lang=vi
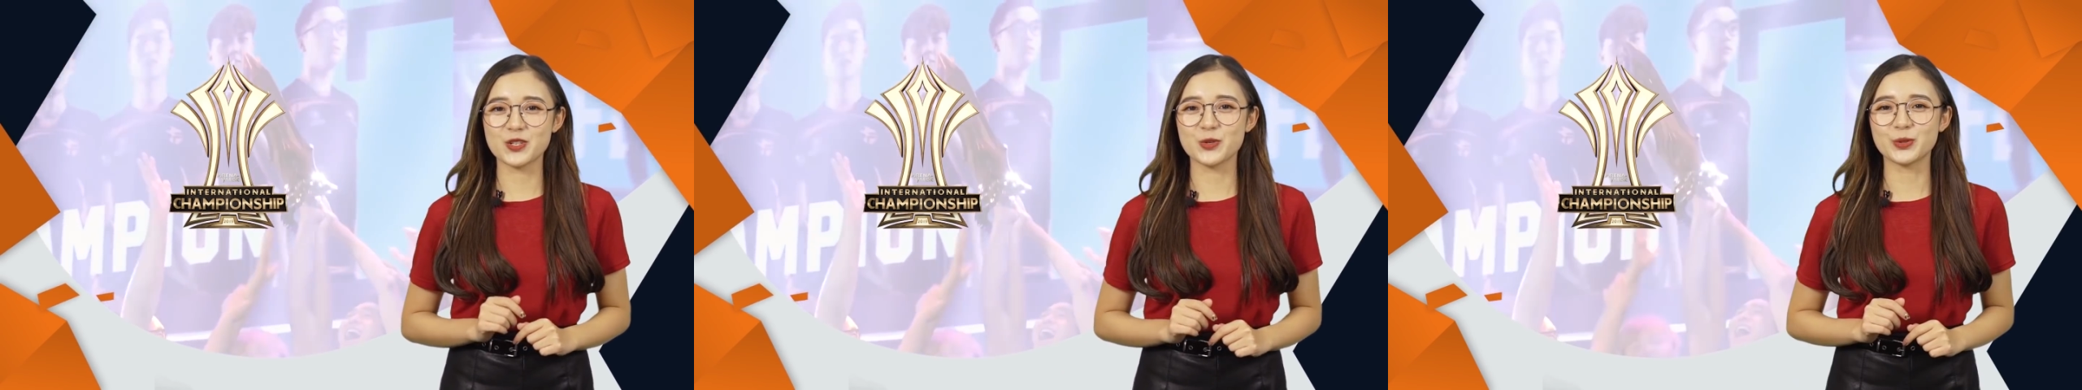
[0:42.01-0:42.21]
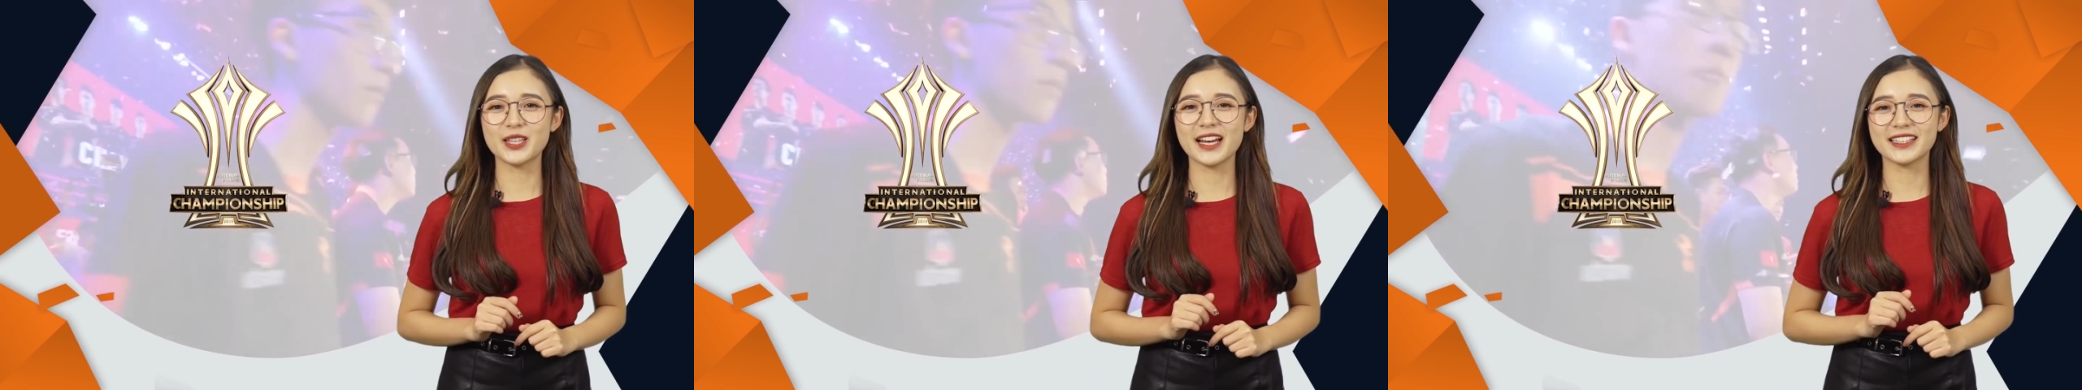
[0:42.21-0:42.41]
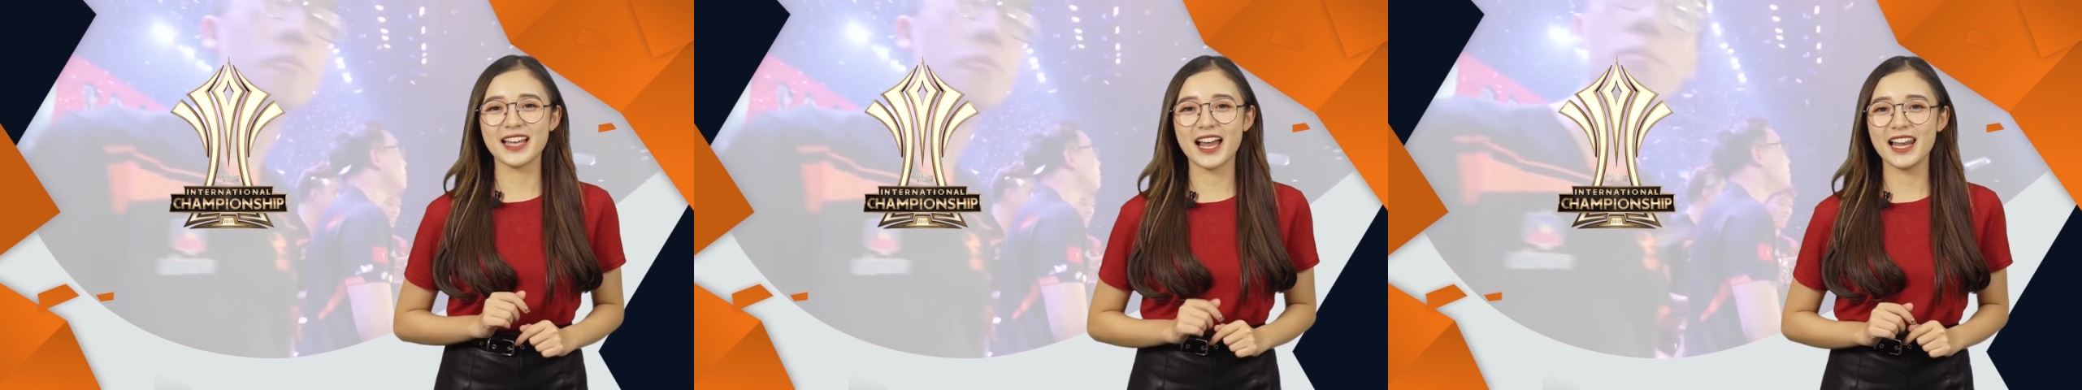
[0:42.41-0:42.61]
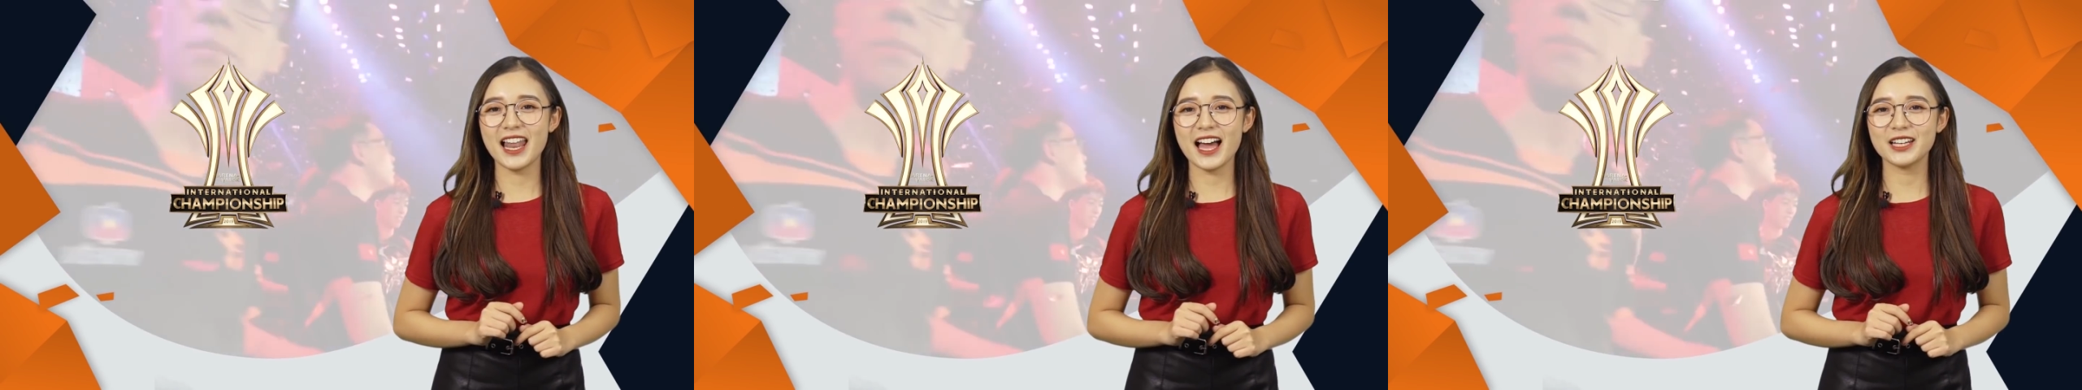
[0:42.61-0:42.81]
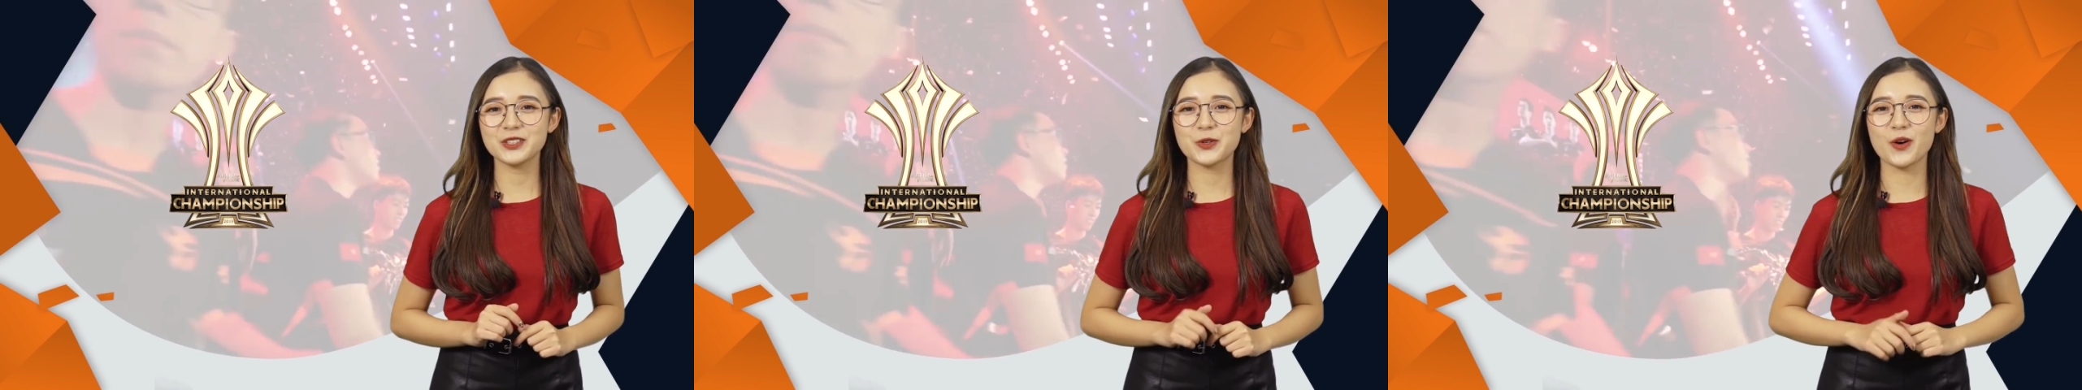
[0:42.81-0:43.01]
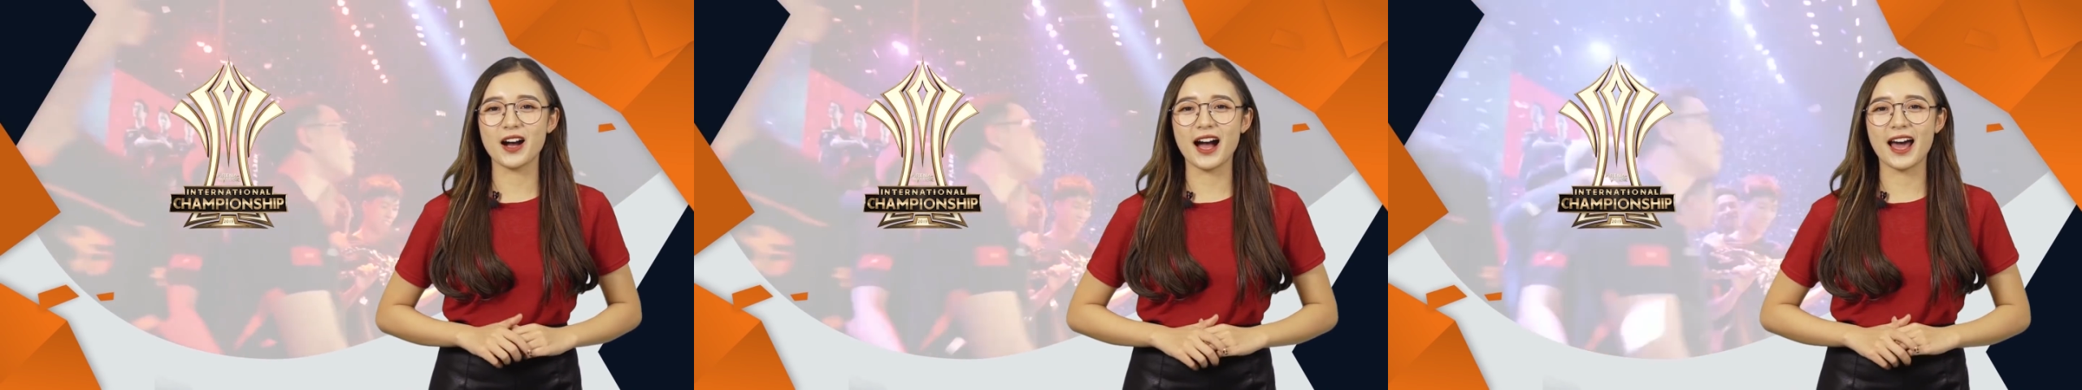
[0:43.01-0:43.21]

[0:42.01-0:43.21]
trú tại Thái Lan của